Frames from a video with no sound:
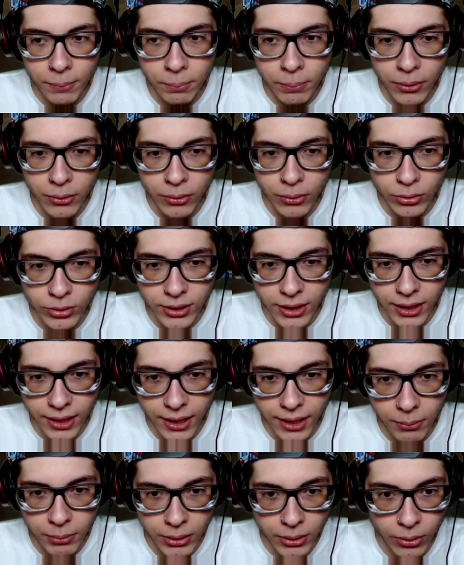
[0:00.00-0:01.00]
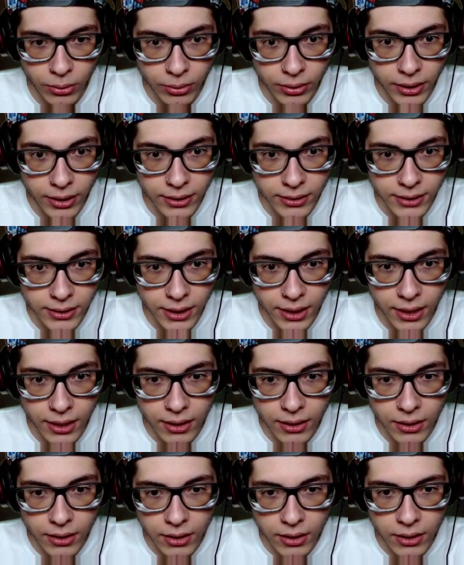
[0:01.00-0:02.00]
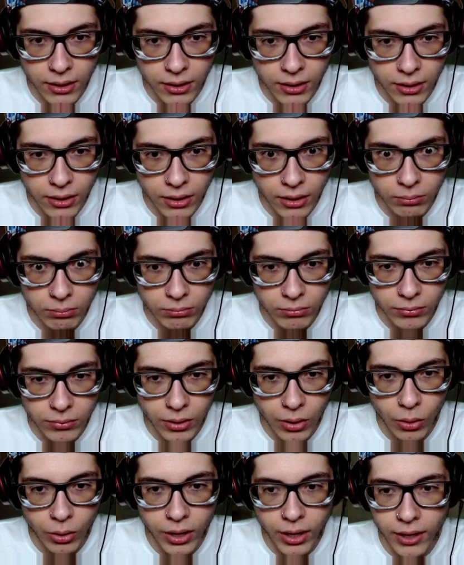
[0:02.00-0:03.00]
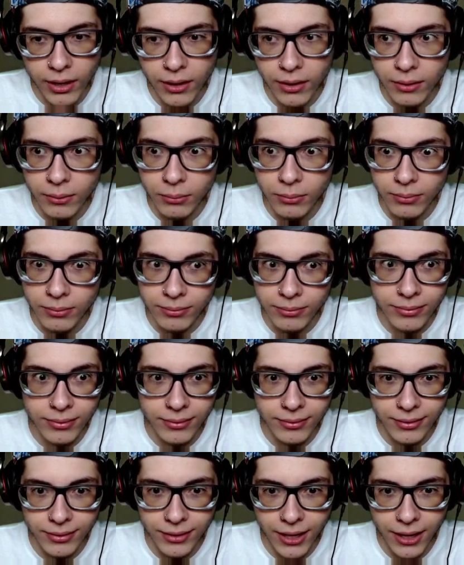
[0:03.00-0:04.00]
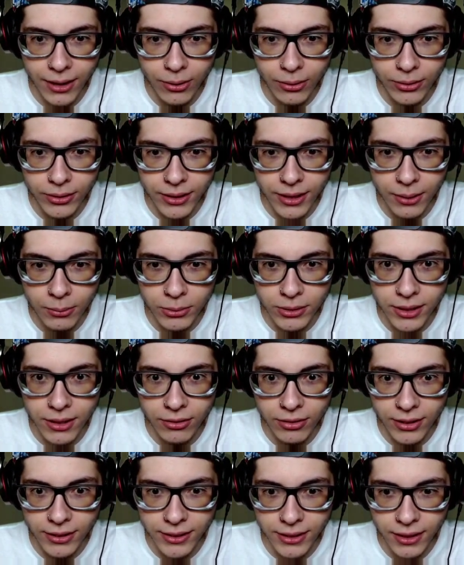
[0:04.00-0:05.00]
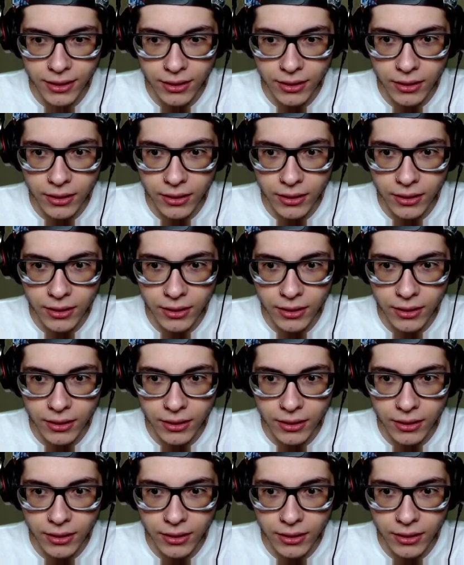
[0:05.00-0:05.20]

pero no sé de qué mitología sea. Ok, la encontramos, qué fácil.